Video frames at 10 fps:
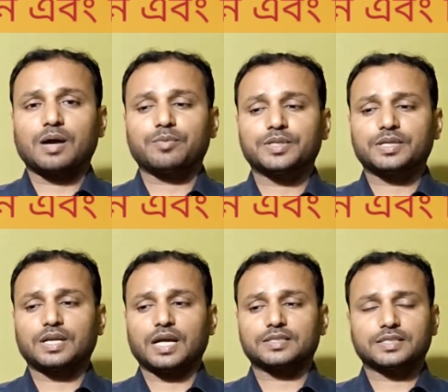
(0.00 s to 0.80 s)
আমাদের
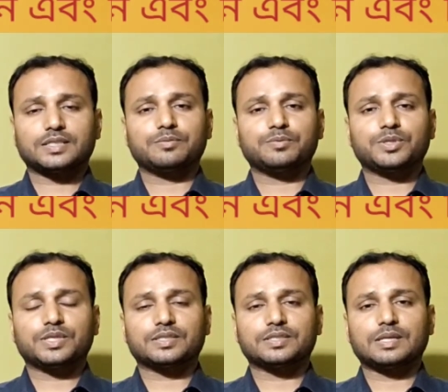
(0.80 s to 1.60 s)
আজকে যেটা আমি বলতে
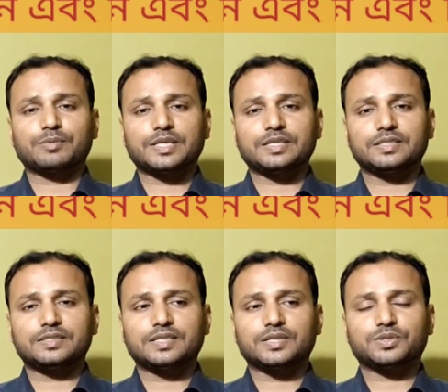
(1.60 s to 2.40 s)
যাচ্ছি যে আমরা ইংলিশ
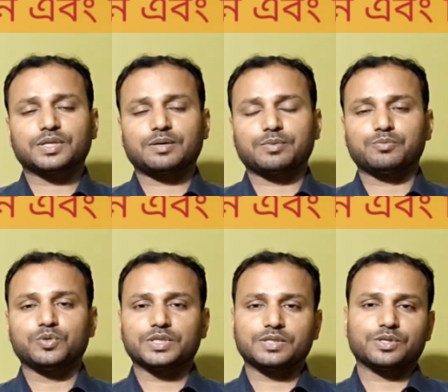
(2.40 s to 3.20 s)
শেখার সঙ্গে আমরা
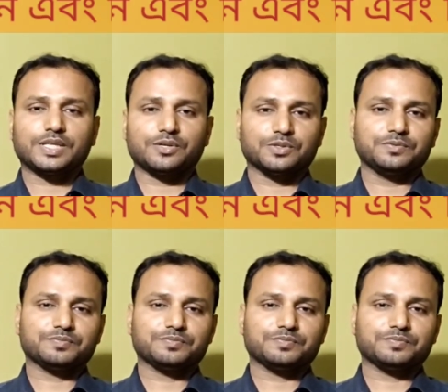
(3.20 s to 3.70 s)
ভুল কী করে জানো